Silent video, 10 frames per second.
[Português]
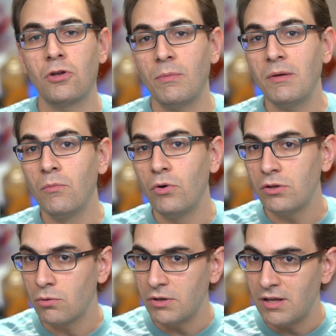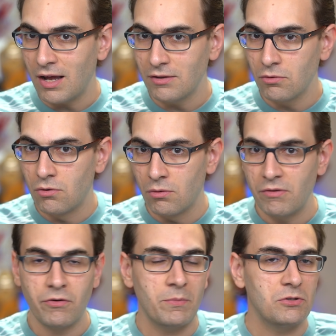Tomem muito cuidado com
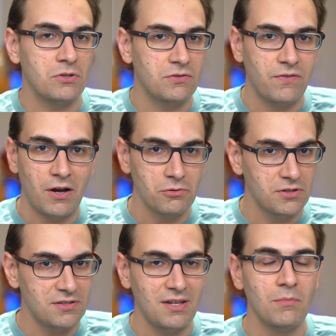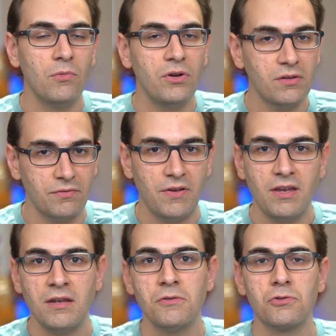informações falsas, tem muita
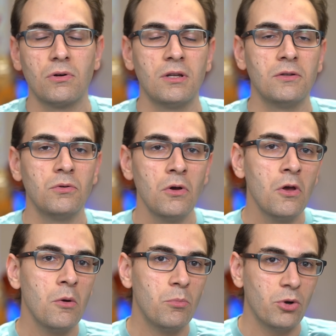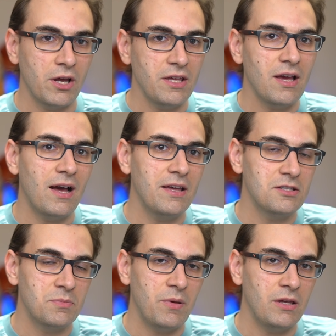fake news rolando por aí a
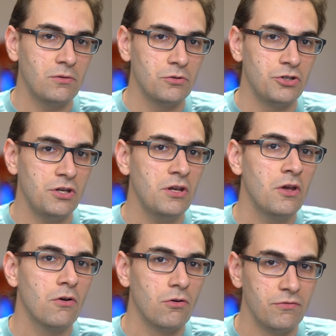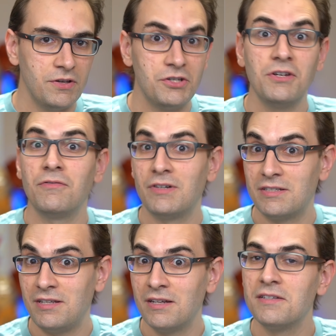respeito de Covid,
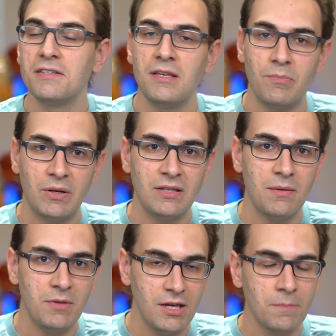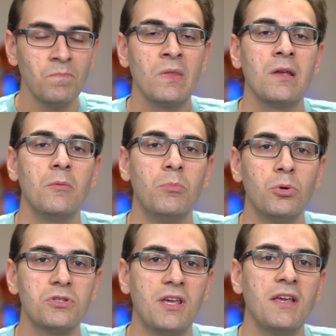vacinas e pandemia.
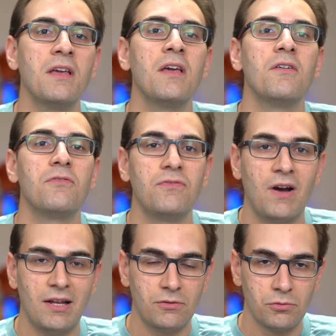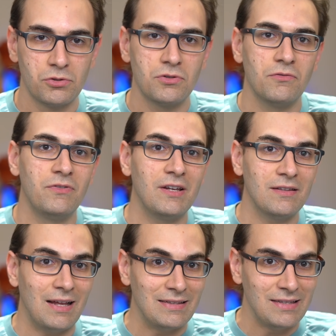Busquem fatos
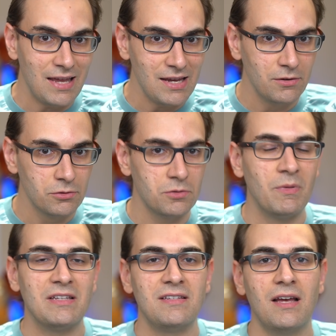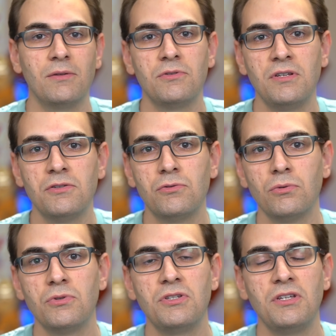verdadeiros baseados em estudos